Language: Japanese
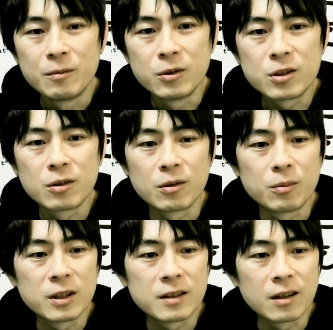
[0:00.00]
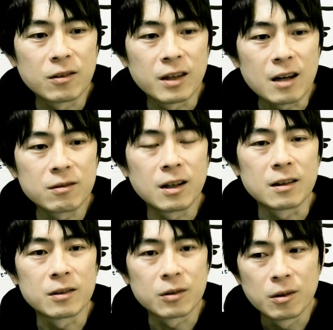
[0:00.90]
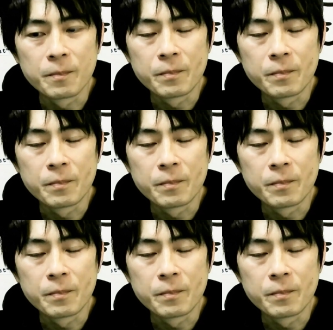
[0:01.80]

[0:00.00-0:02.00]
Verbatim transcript: むしろ、茂木さんの逆なんですよ。